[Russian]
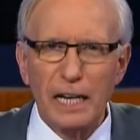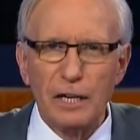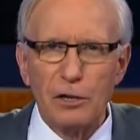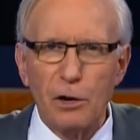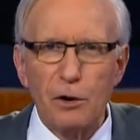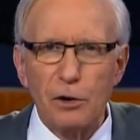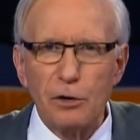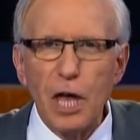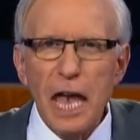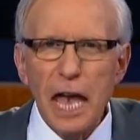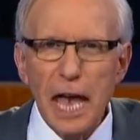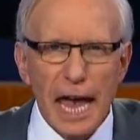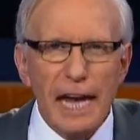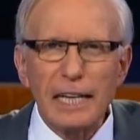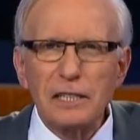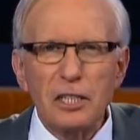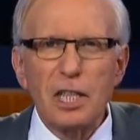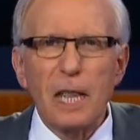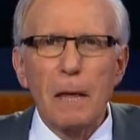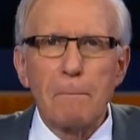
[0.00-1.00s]
Да,
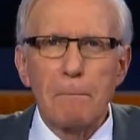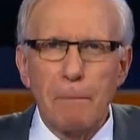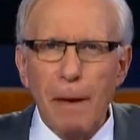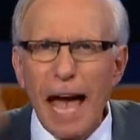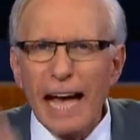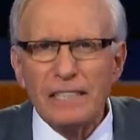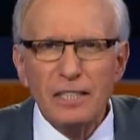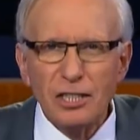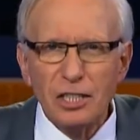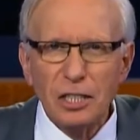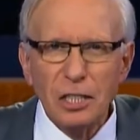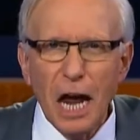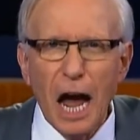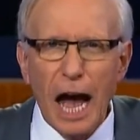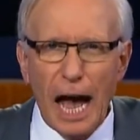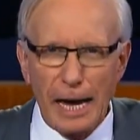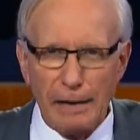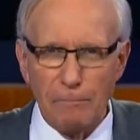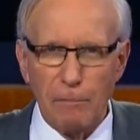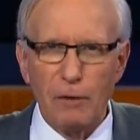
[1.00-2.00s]
это верно.
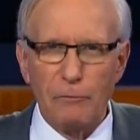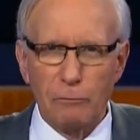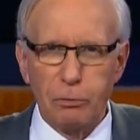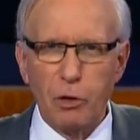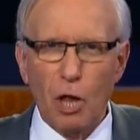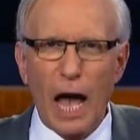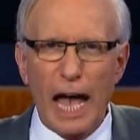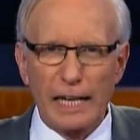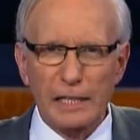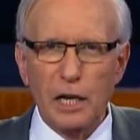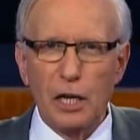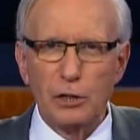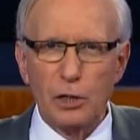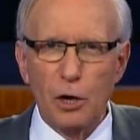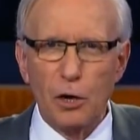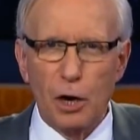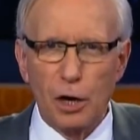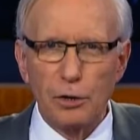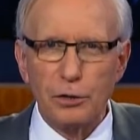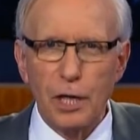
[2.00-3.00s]
Это самое
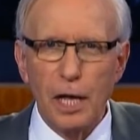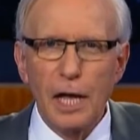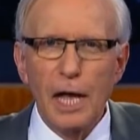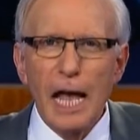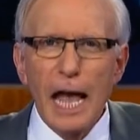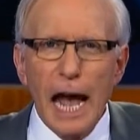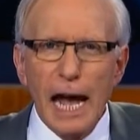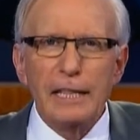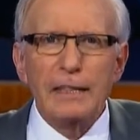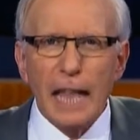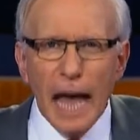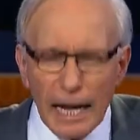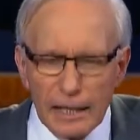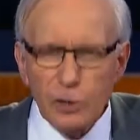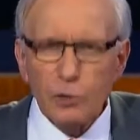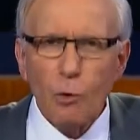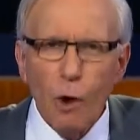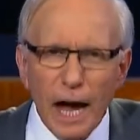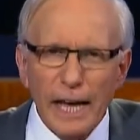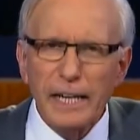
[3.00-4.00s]
лучшее время на
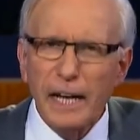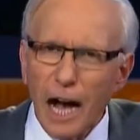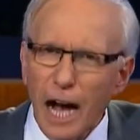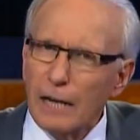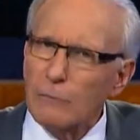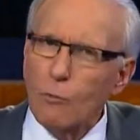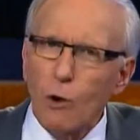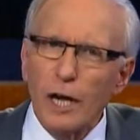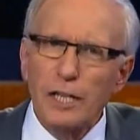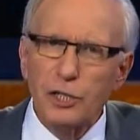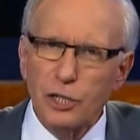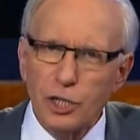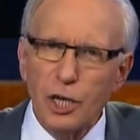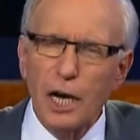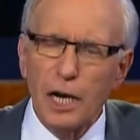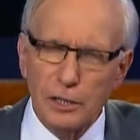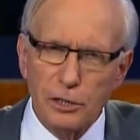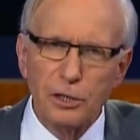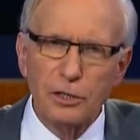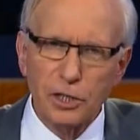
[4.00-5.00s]
планете Земля.
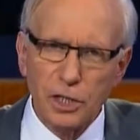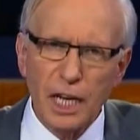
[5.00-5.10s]
Аминь.